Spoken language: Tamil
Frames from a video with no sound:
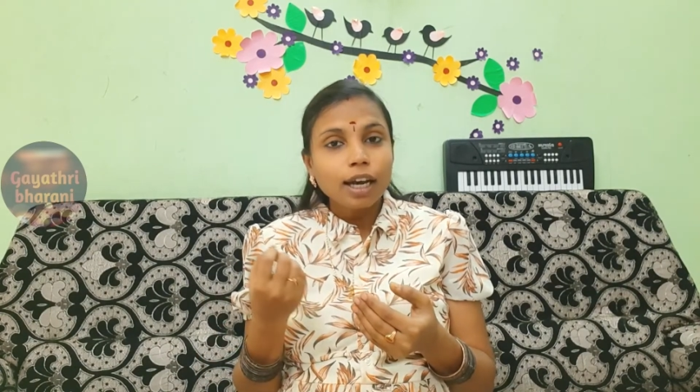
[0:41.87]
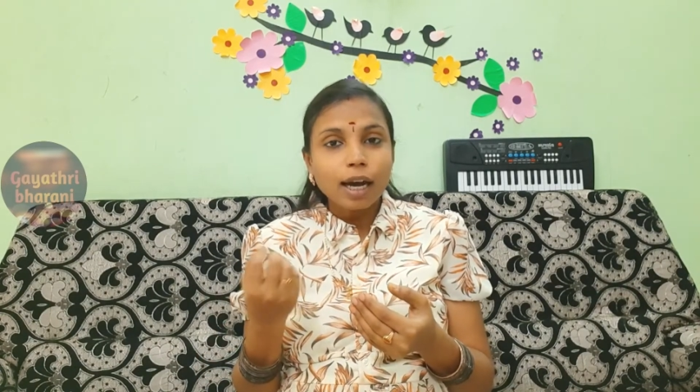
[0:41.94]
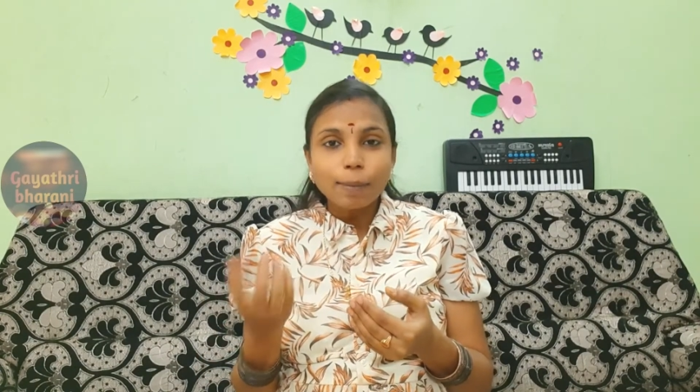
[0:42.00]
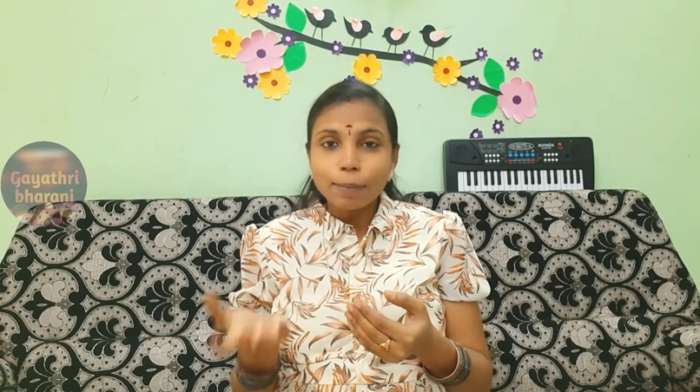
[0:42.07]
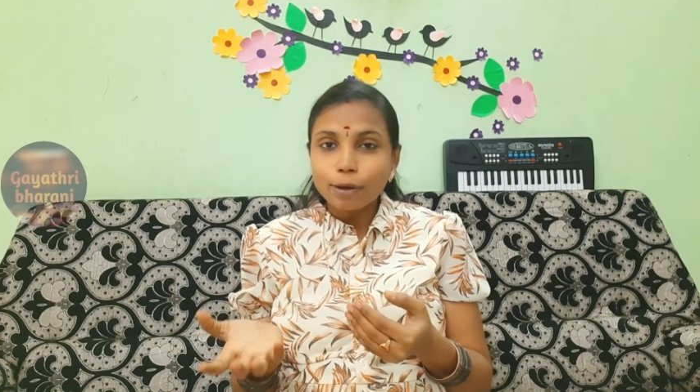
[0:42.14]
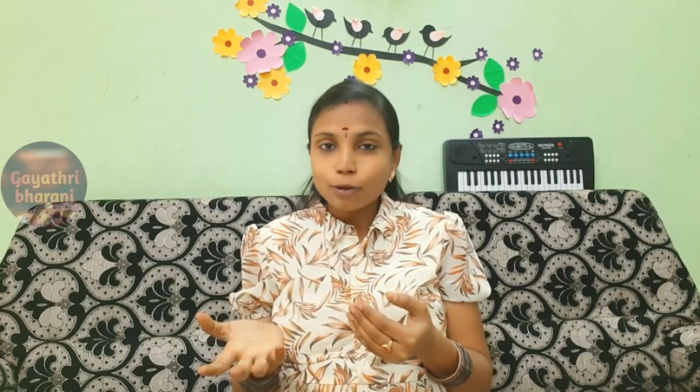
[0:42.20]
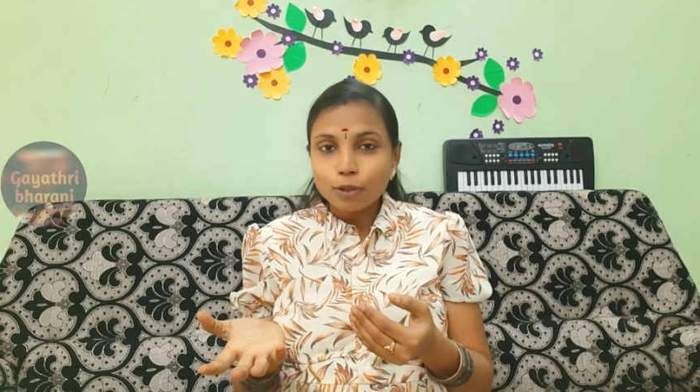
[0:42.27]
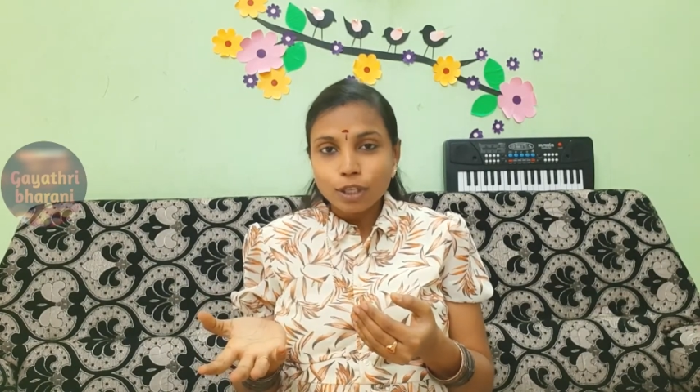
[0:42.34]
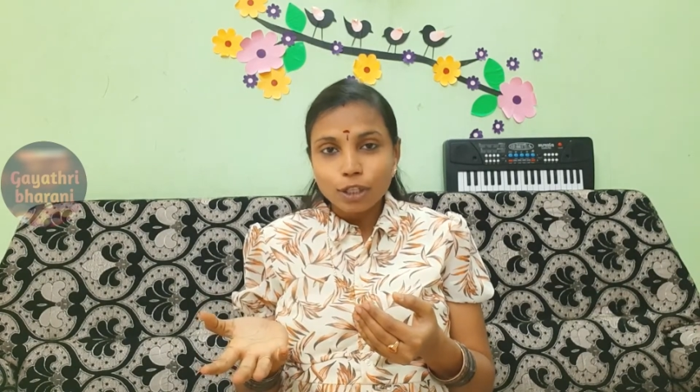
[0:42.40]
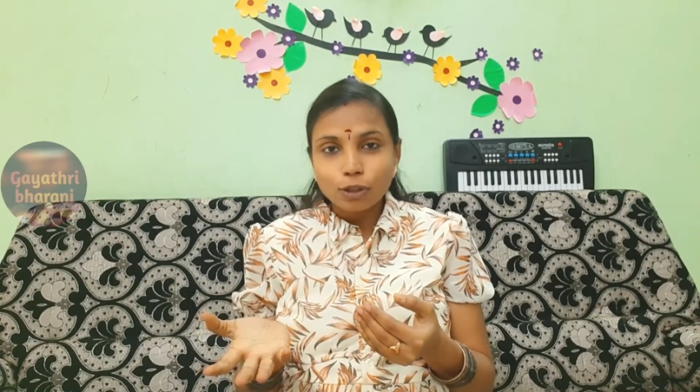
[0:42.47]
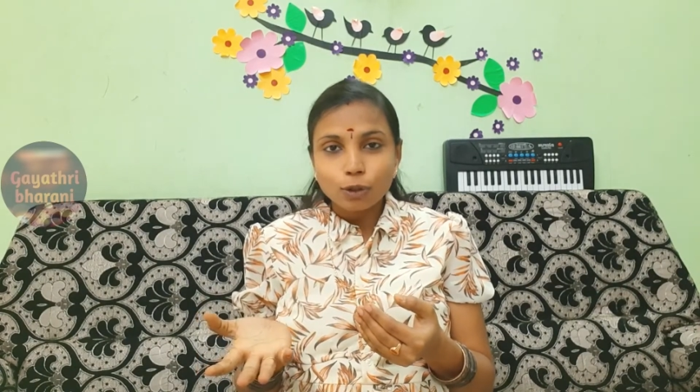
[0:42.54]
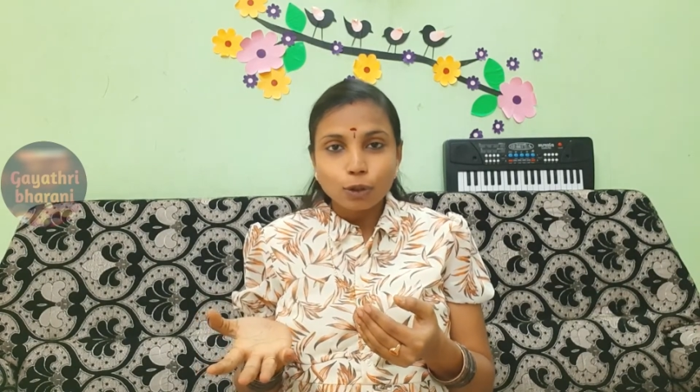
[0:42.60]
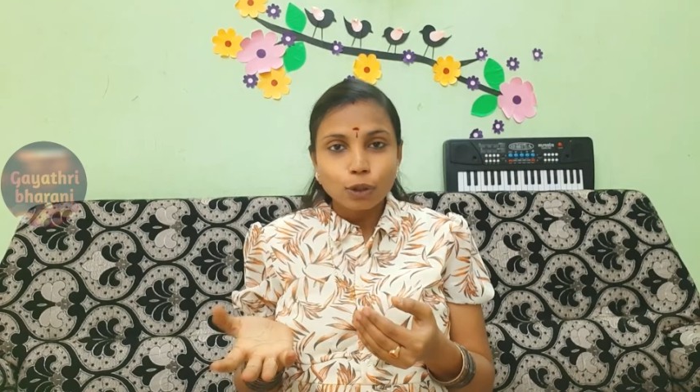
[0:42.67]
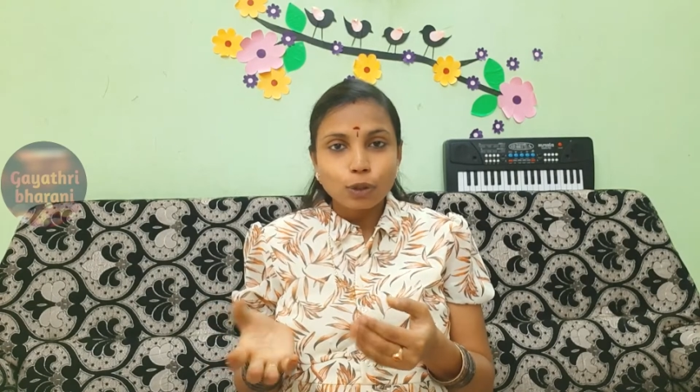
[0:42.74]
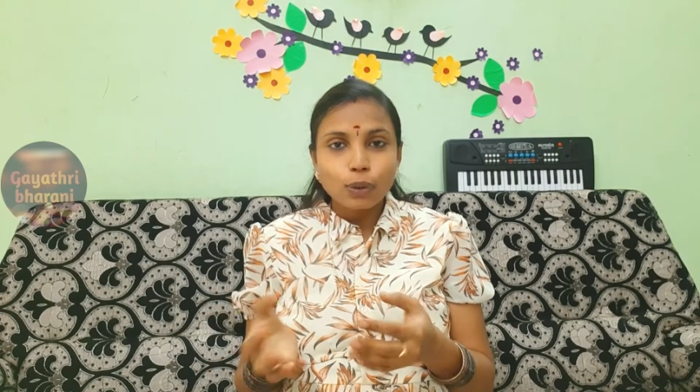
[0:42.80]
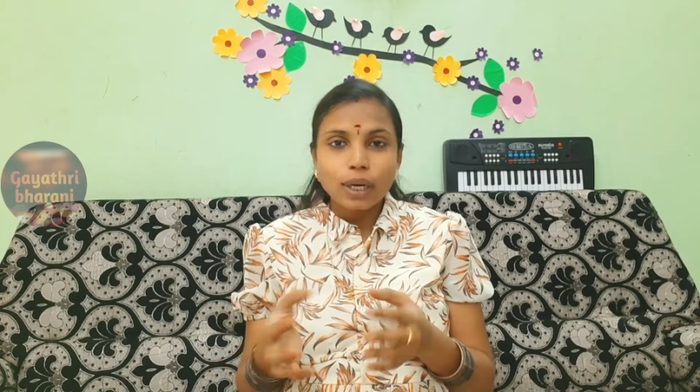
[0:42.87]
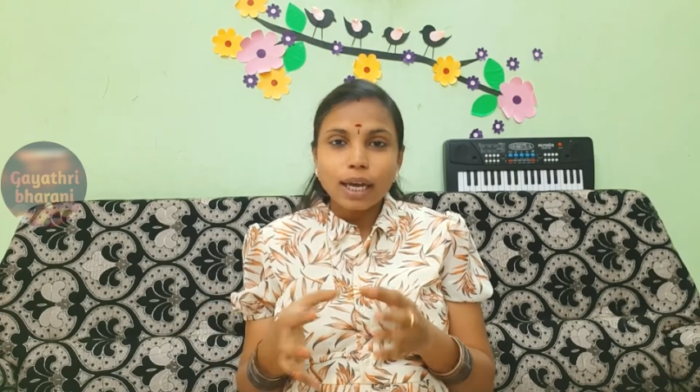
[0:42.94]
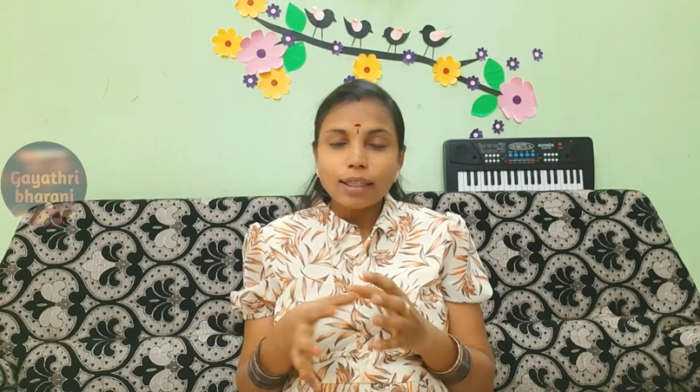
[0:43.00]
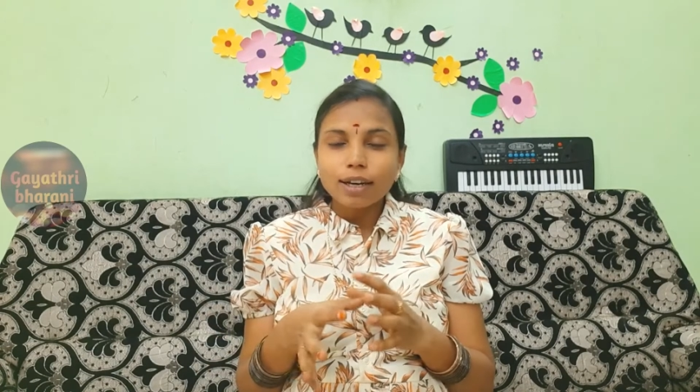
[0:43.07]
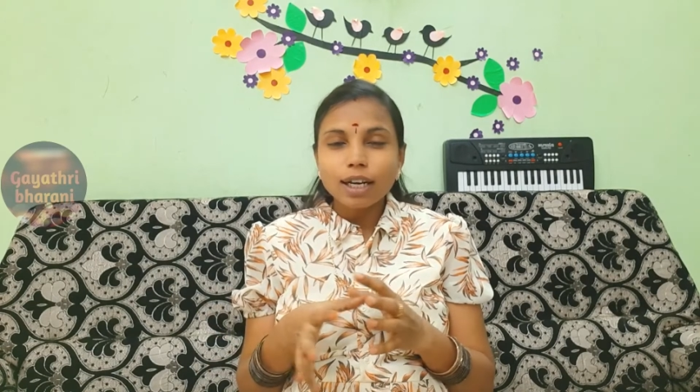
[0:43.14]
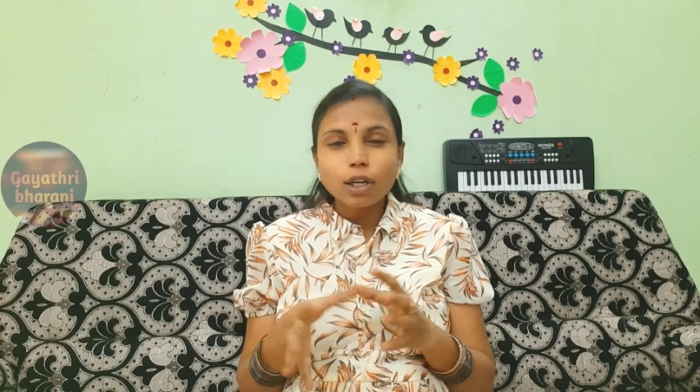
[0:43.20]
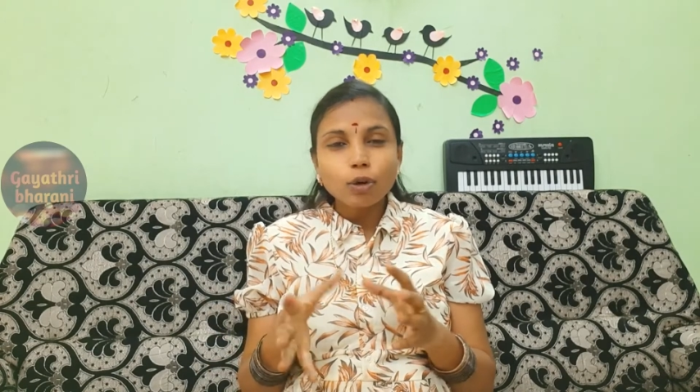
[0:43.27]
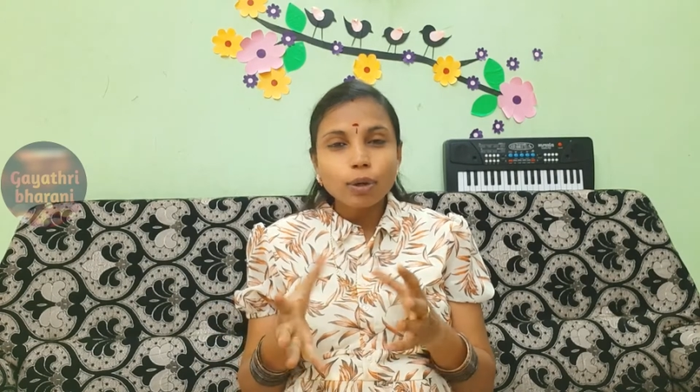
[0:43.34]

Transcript: அம்மா அம்மாவும் செஞ்சு கொடுத்துருவாங்க அதனால்